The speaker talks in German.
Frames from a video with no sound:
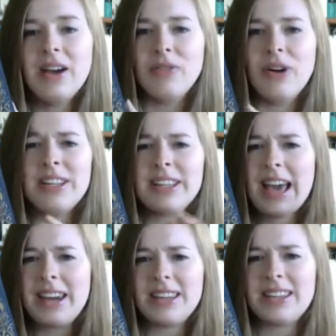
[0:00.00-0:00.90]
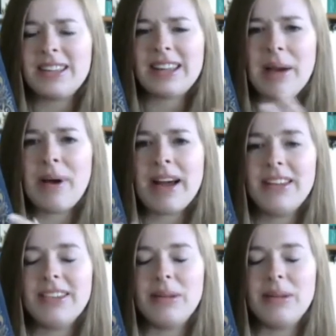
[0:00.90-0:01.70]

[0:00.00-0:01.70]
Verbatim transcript: wollte ich gar nicht, dass Kameras